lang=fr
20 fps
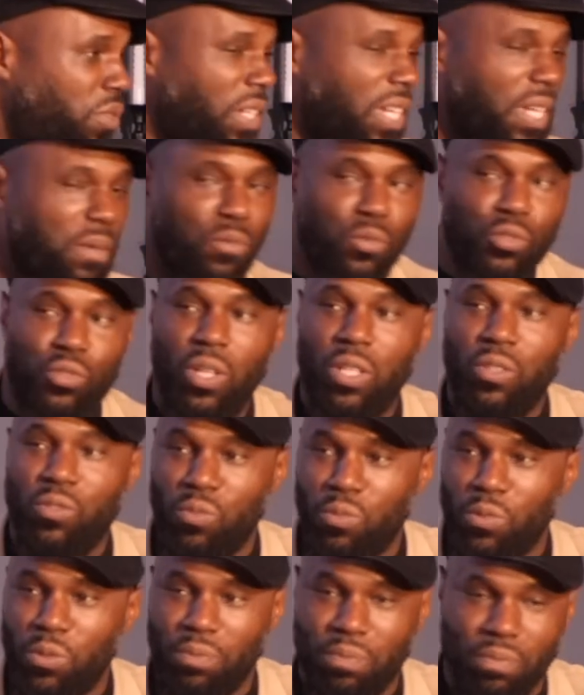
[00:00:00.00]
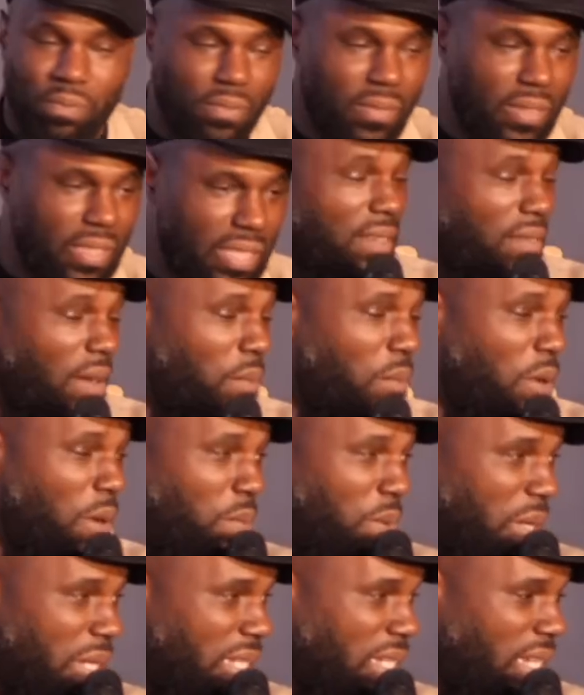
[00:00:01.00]
mon frère et bonjour à tout le monde. C'est
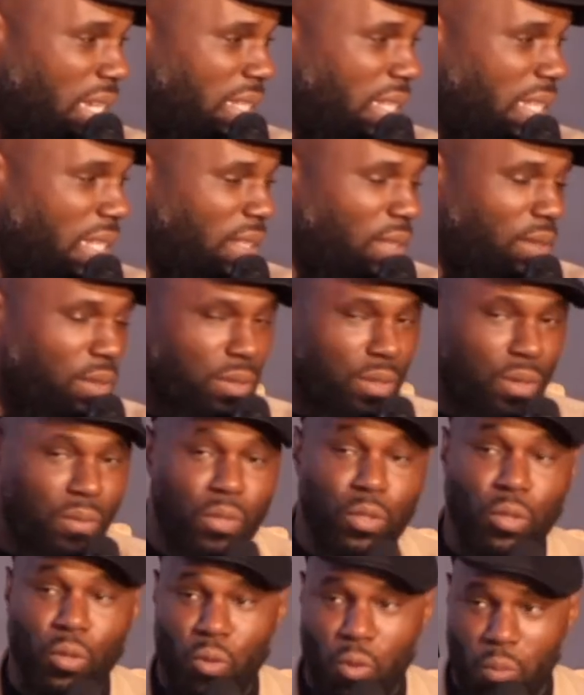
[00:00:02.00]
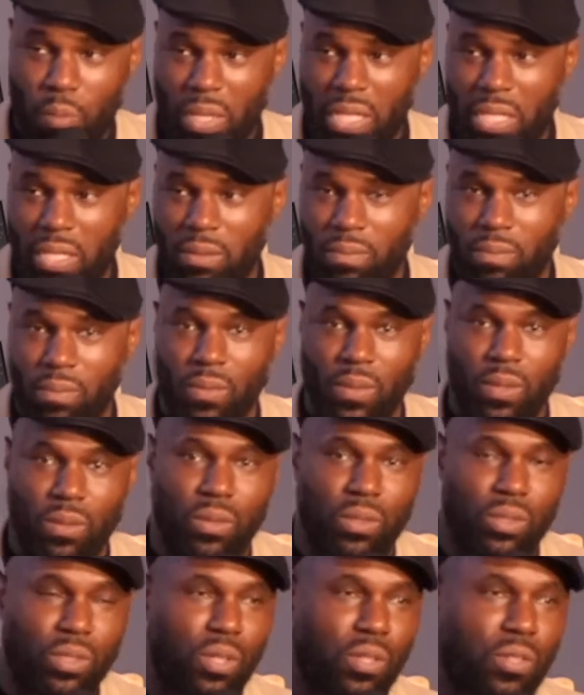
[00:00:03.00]
vraiment un plaisir d'être en votre compagnie
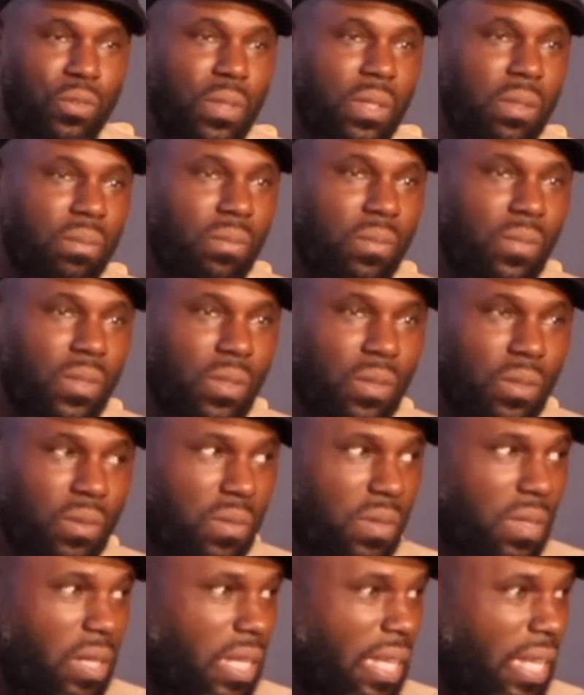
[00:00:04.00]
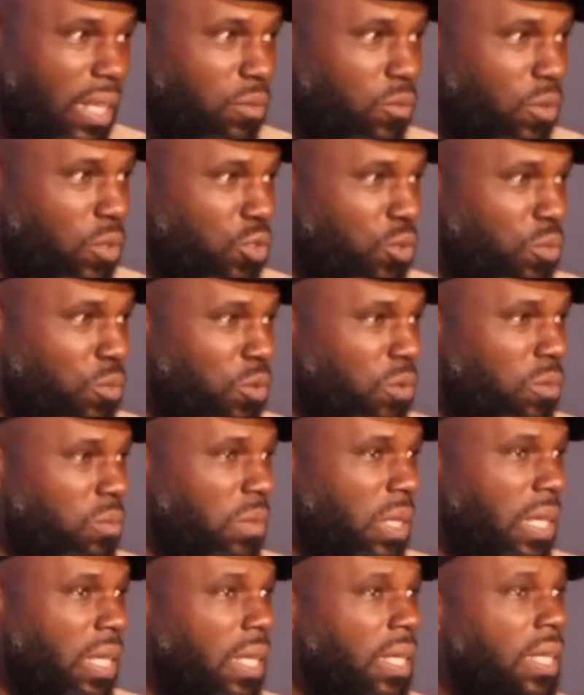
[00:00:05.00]
aujourd'hui. On fait les quatre coins du
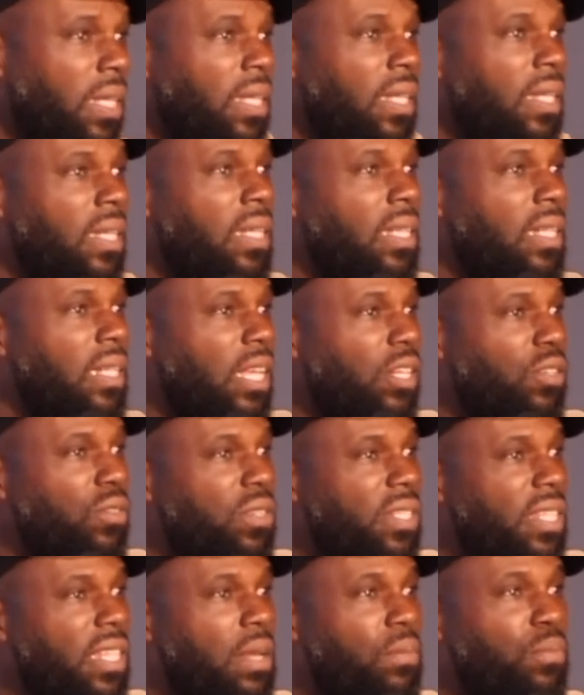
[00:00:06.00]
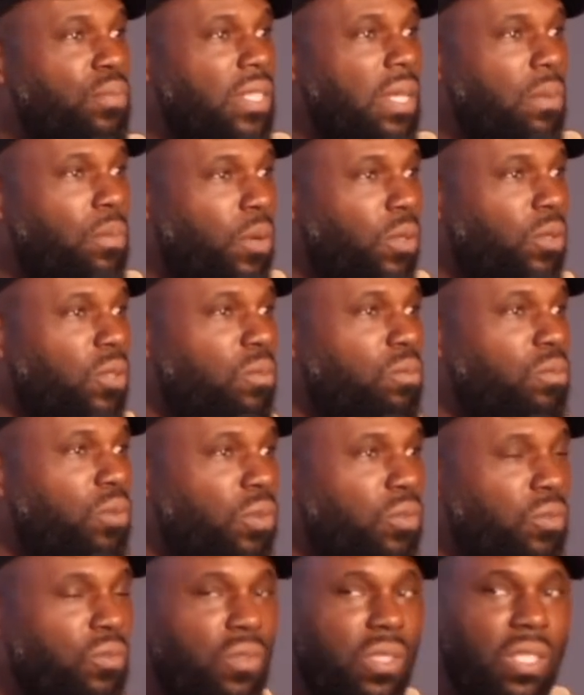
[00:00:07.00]
monde, mais la chose qui est la plus importante
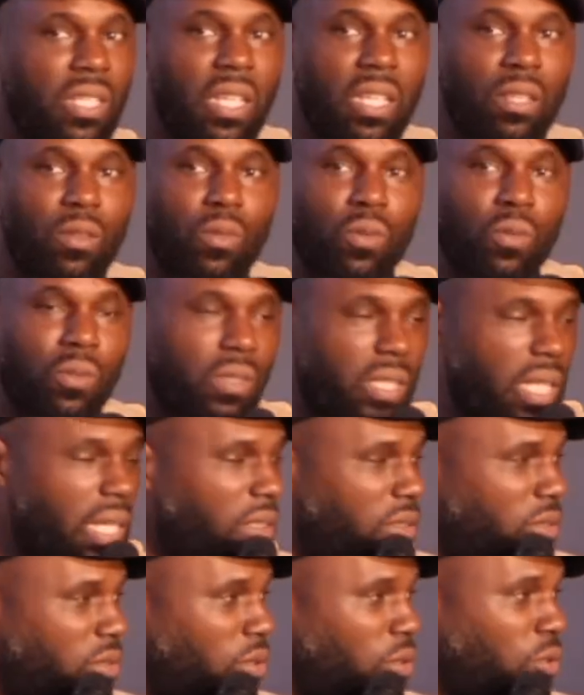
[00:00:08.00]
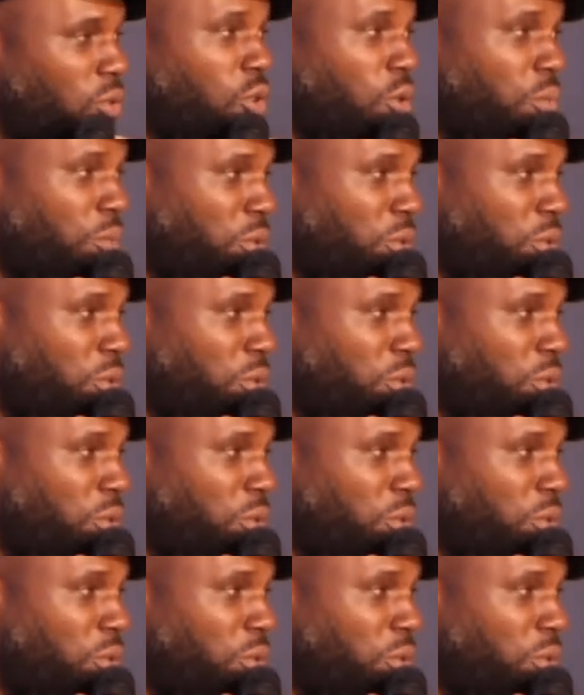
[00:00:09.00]
pour nous, c'est être au contact de nos